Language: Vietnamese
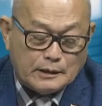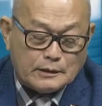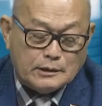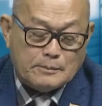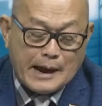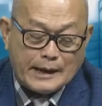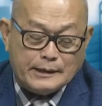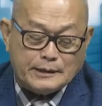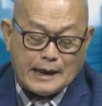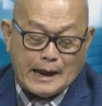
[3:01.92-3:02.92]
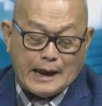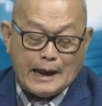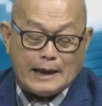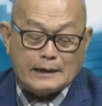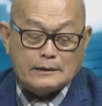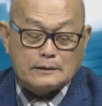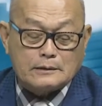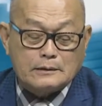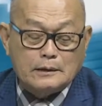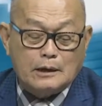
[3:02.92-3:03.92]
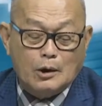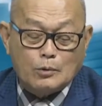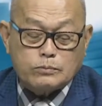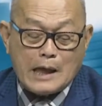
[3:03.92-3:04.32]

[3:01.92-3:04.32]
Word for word: Thứ bảy, nhà hàng lúc